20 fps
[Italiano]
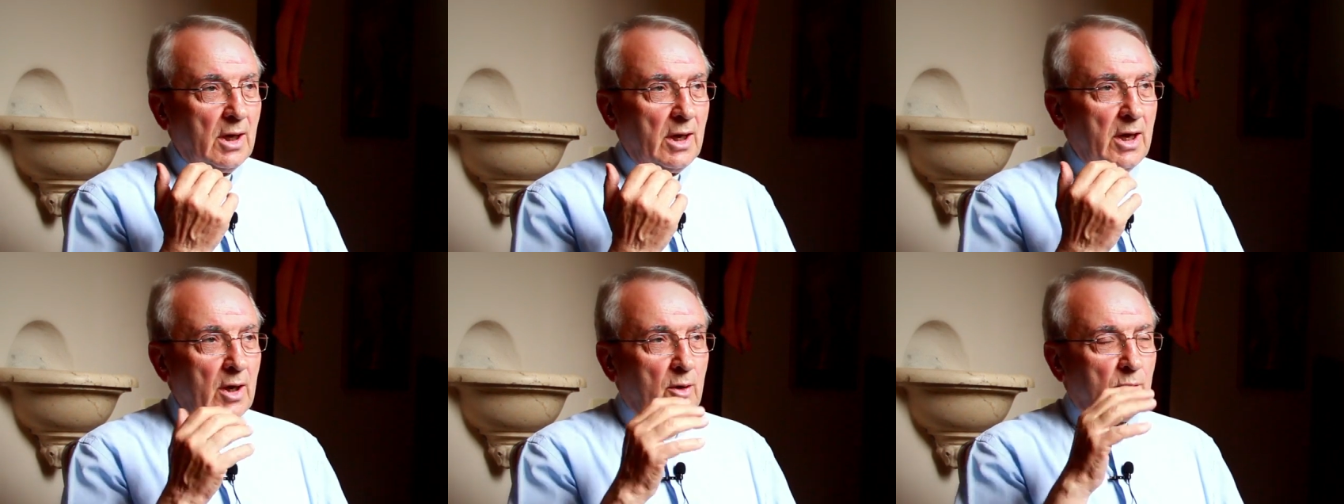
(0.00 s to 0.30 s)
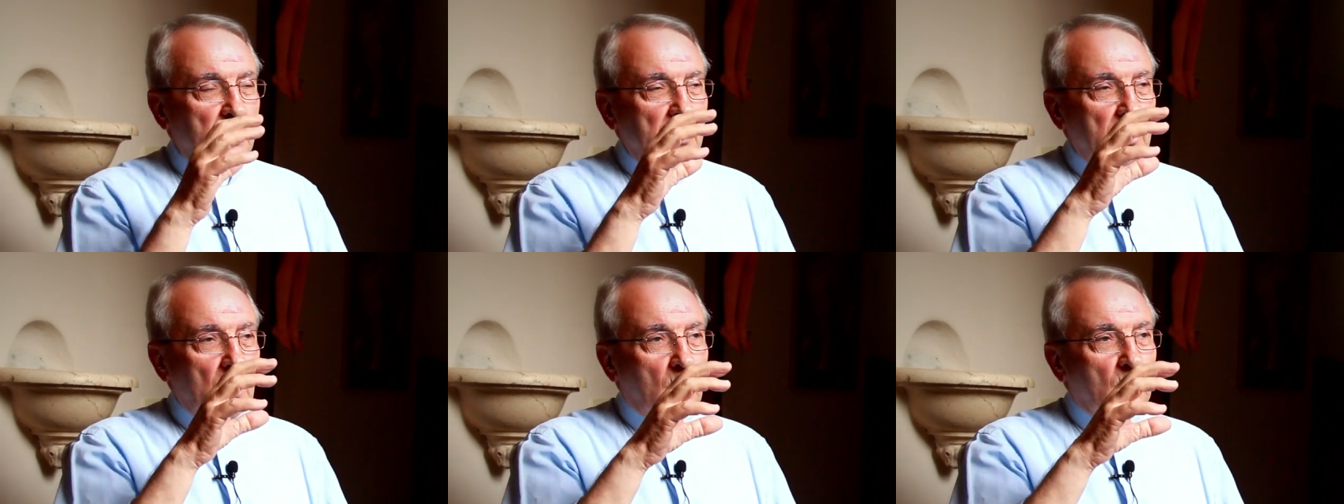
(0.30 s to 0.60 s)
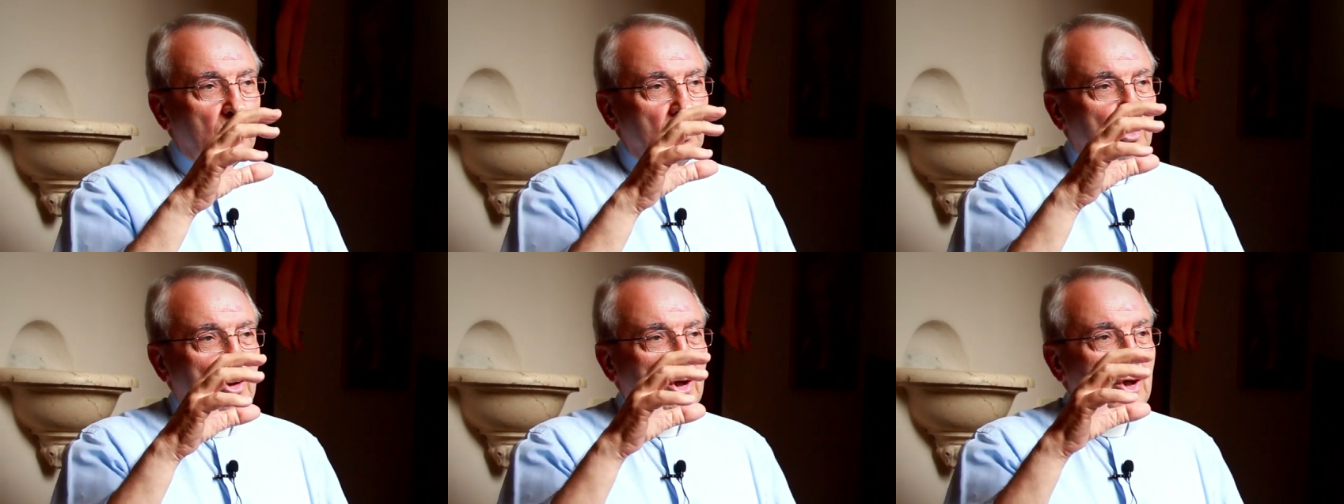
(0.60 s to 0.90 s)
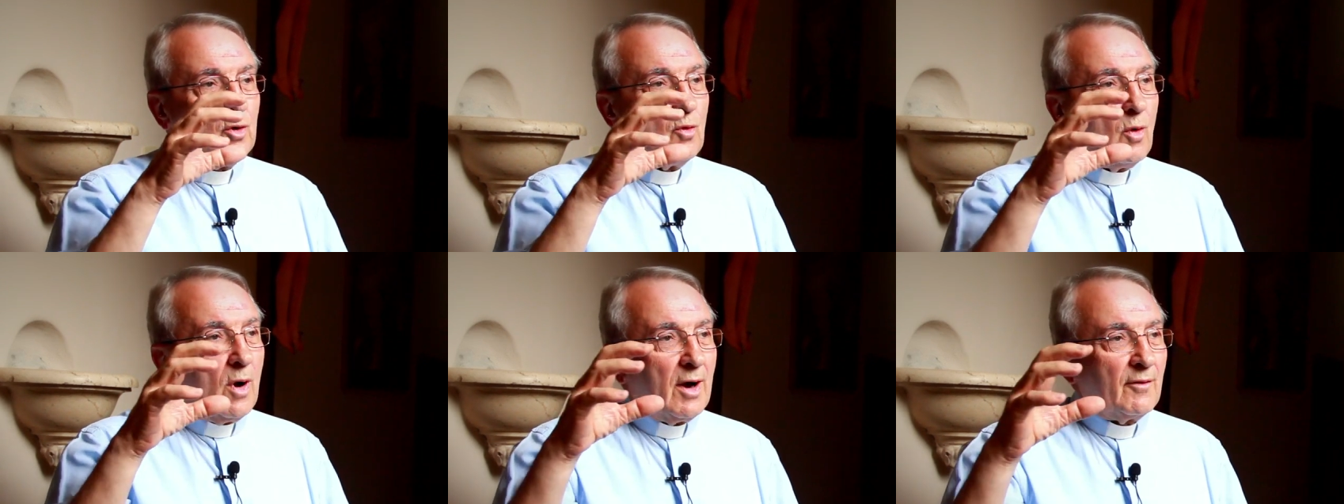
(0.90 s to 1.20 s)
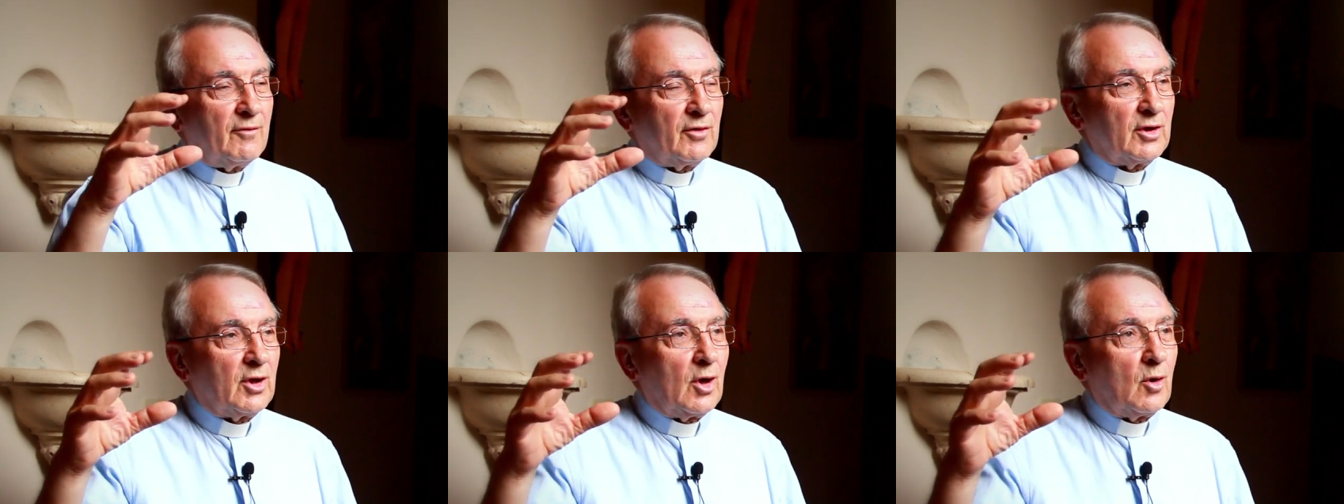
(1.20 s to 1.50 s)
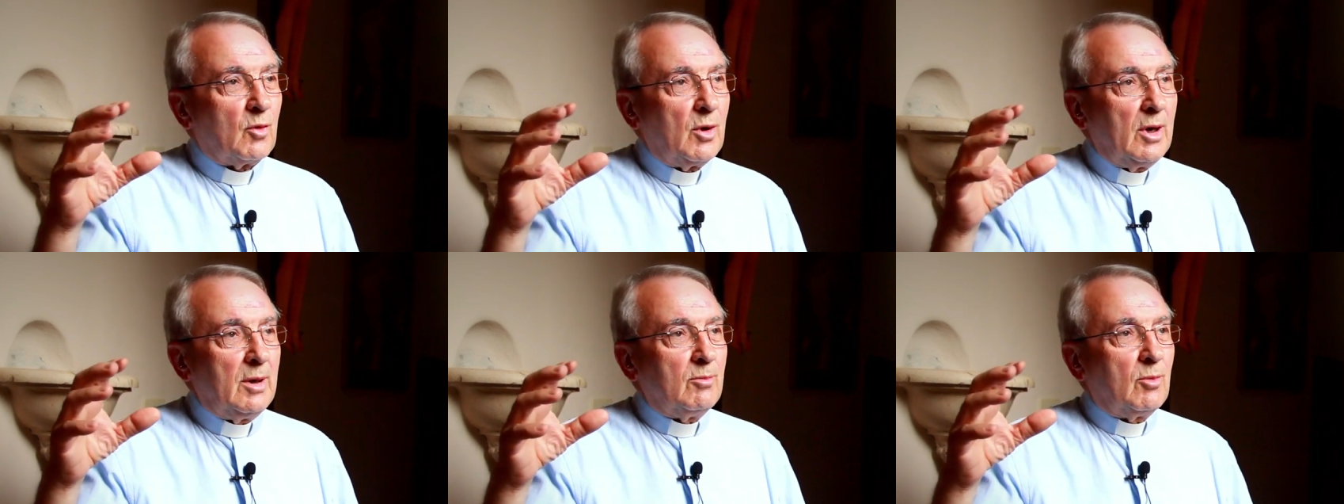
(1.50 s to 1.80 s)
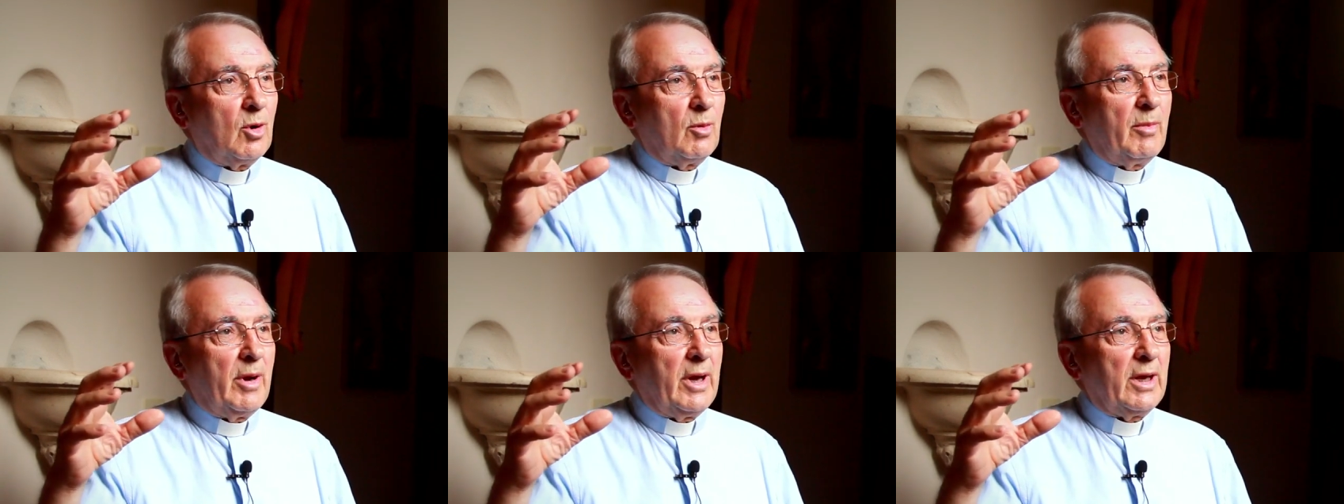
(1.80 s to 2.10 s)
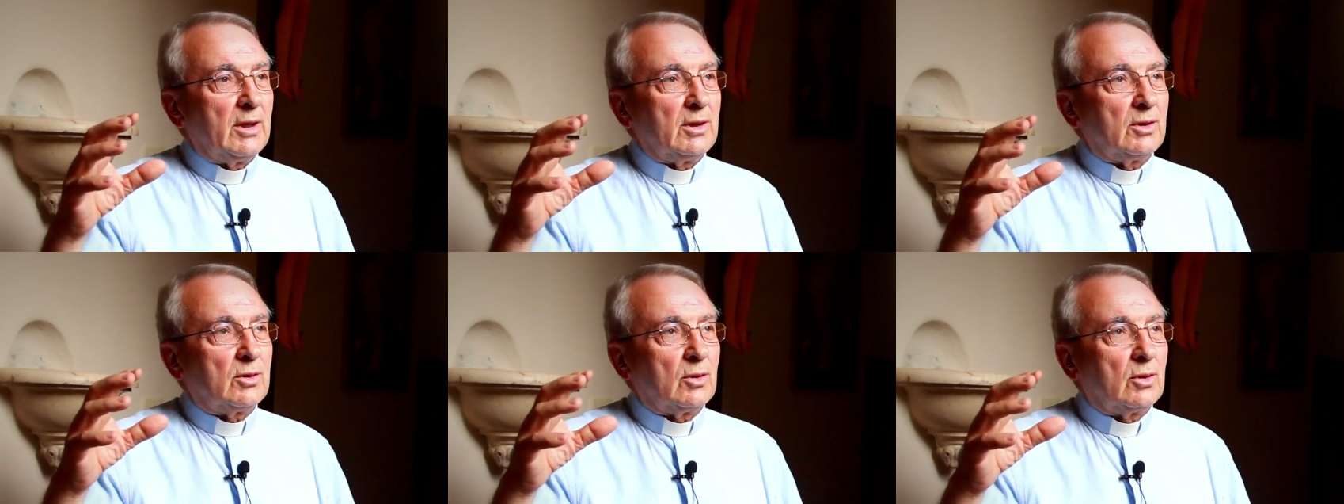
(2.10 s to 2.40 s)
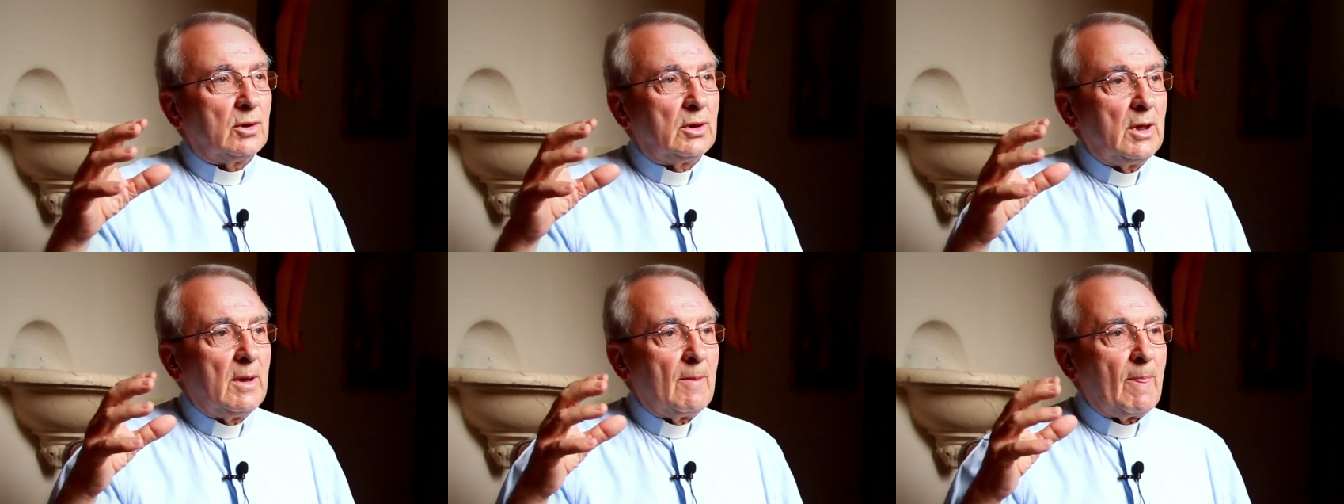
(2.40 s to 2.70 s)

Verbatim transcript: e quindi continuava da quel momento.